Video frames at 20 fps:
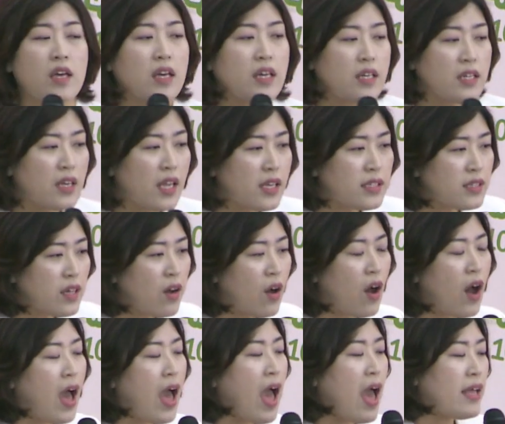
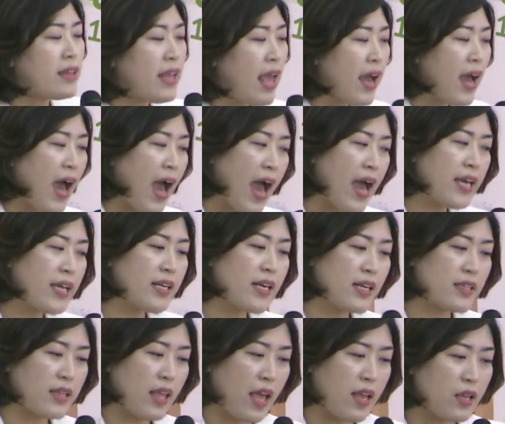그래서 내가
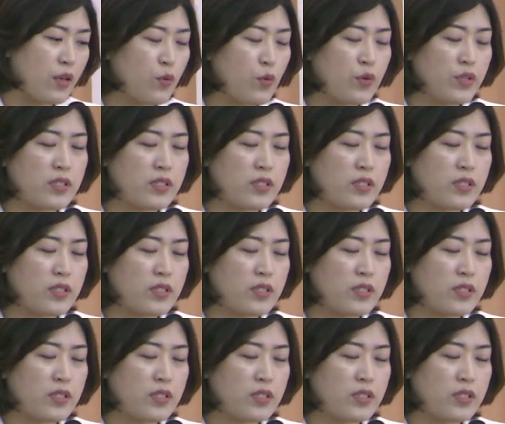아이를 데리고